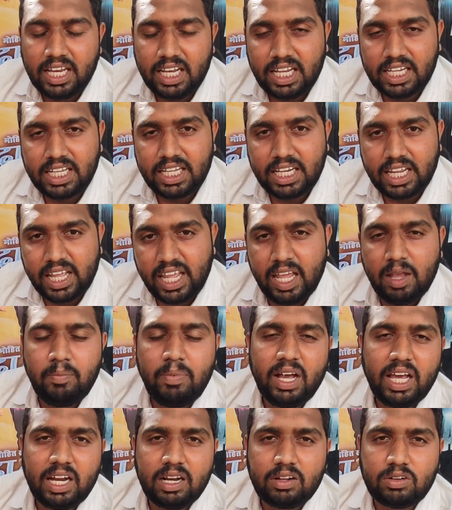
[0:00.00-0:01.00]
लेकिन ये
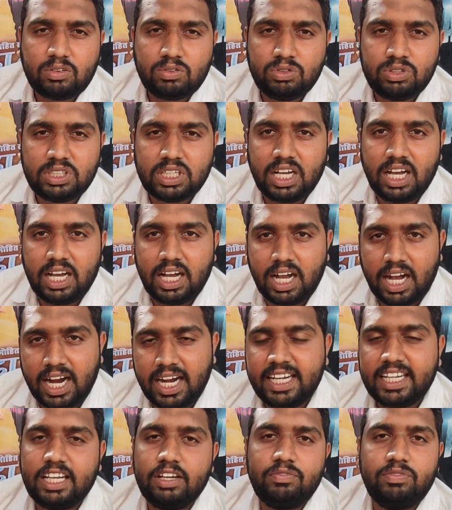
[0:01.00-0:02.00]
बार कुछ
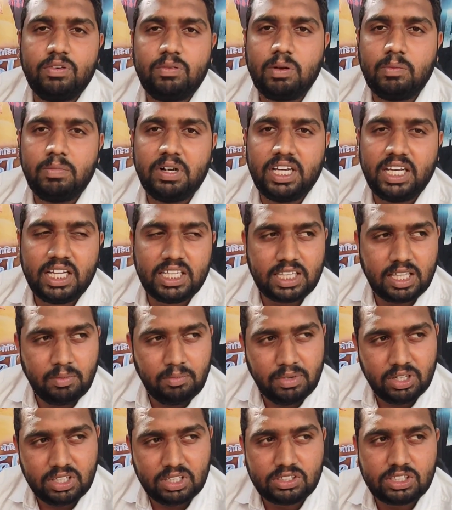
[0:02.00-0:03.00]
हट के फिल्म बने तब
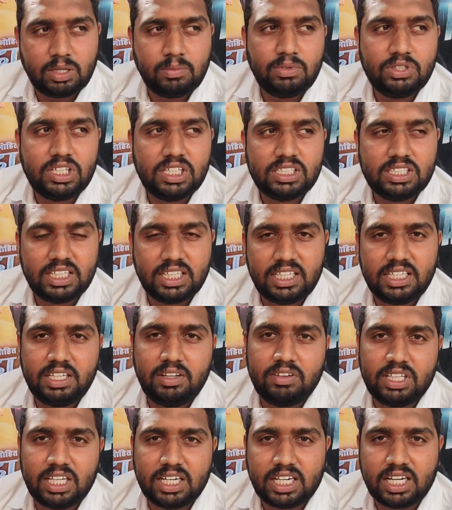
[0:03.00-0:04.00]
मैं तो सबो जन से ही
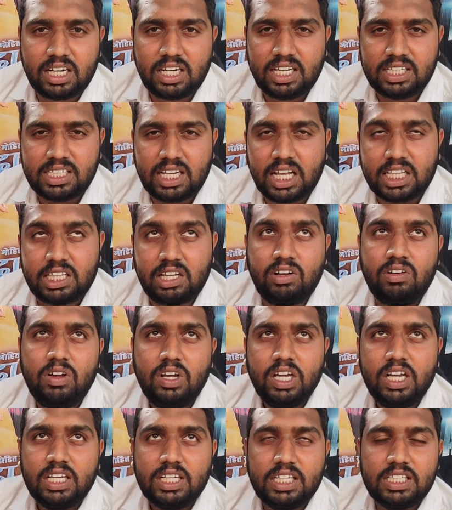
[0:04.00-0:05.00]
निवेदन करना चाहता
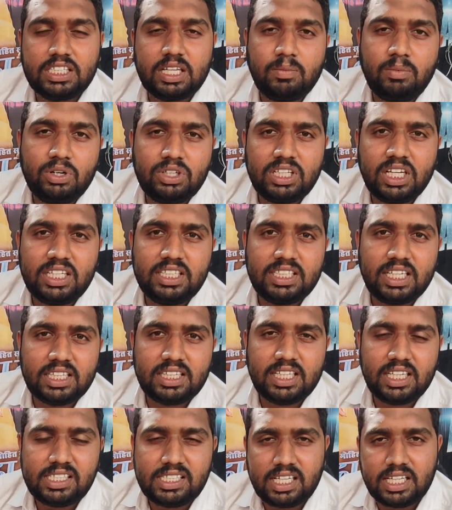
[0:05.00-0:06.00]
हूँ कि सब जन
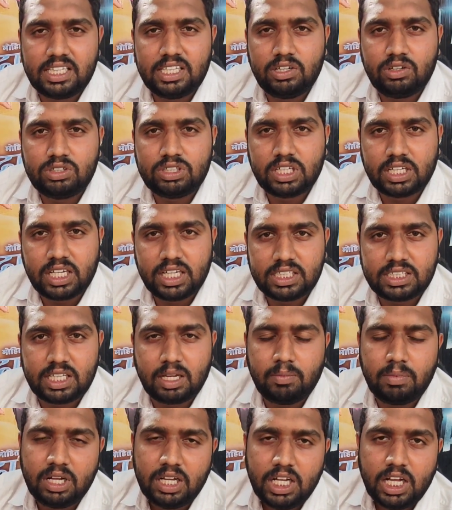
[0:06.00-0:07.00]
जितना जल्दी हो सके
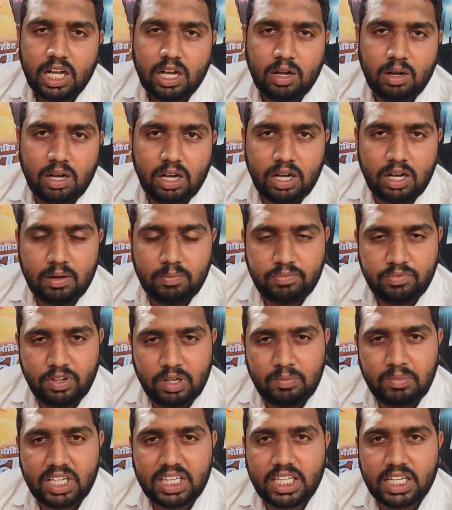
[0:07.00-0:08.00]
सब आ,
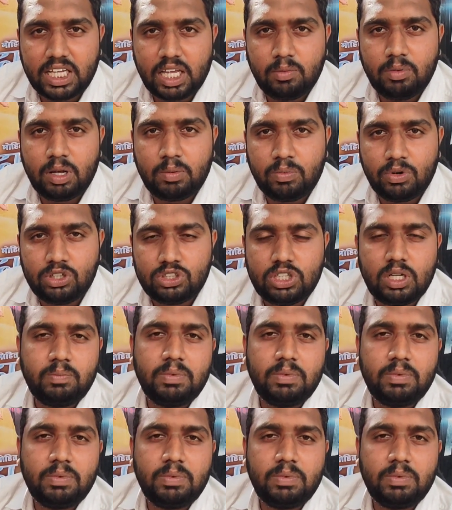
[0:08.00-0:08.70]
फिल्म देखे बार पहुँचो